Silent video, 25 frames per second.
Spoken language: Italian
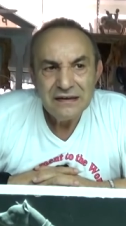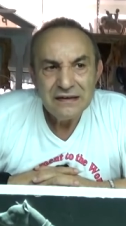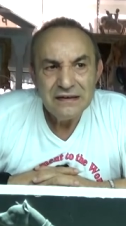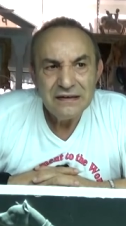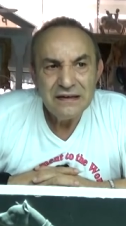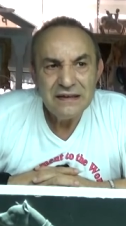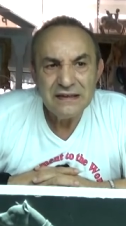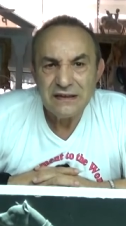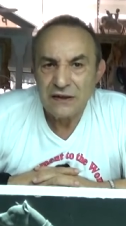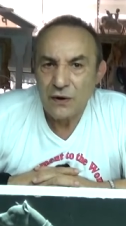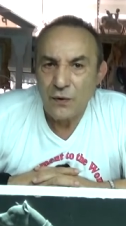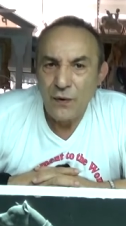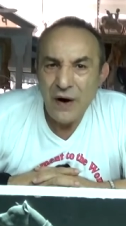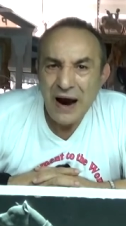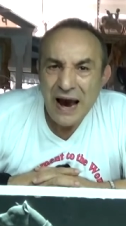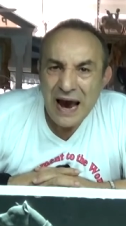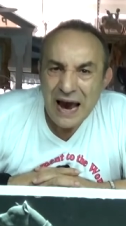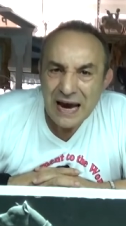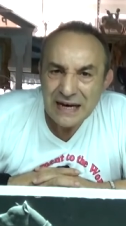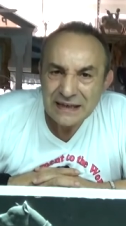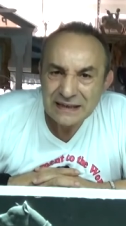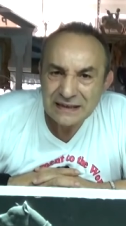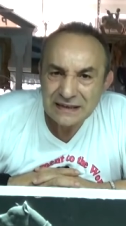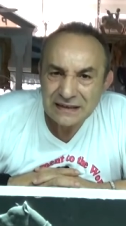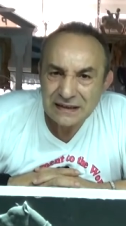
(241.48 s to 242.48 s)
li
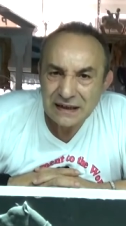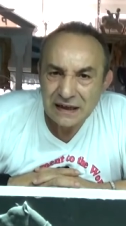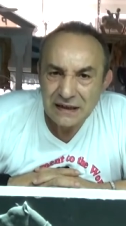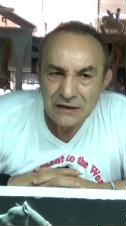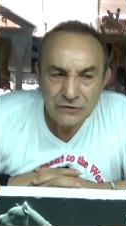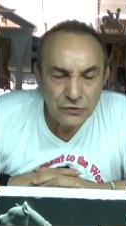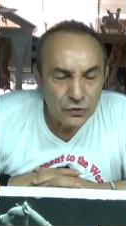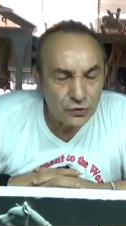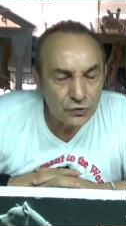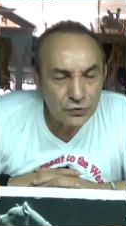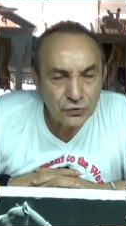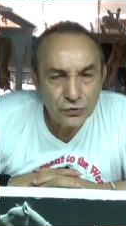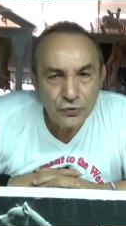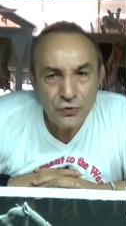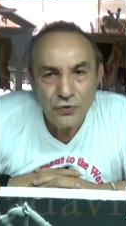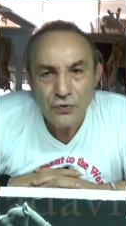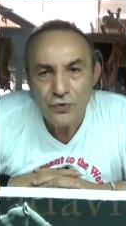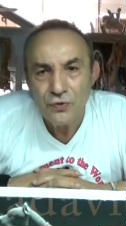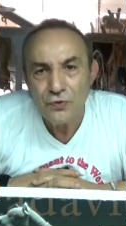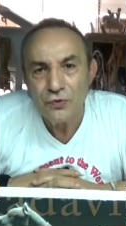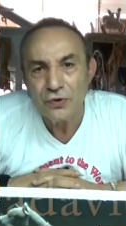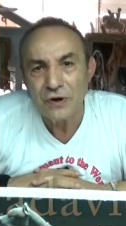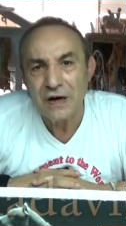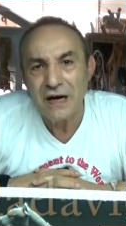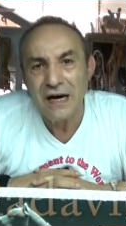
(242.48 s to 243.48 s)
sequestra, li
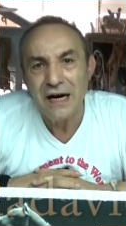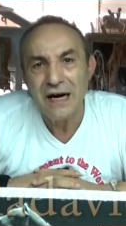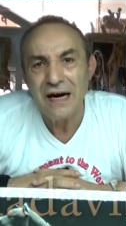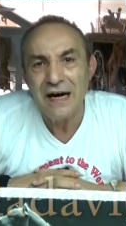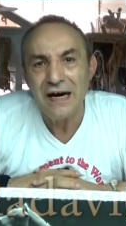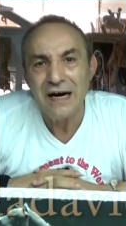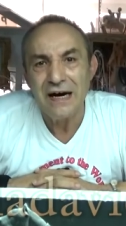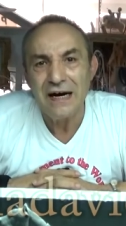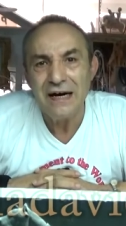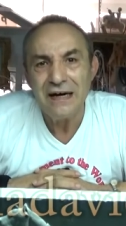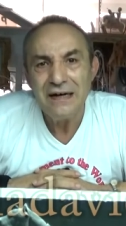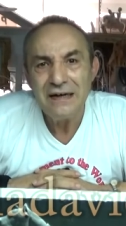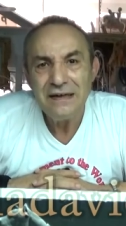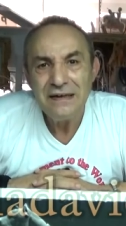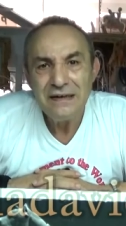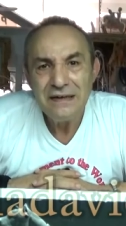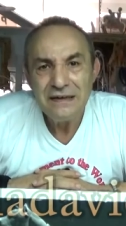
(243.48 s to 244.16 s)
tortura,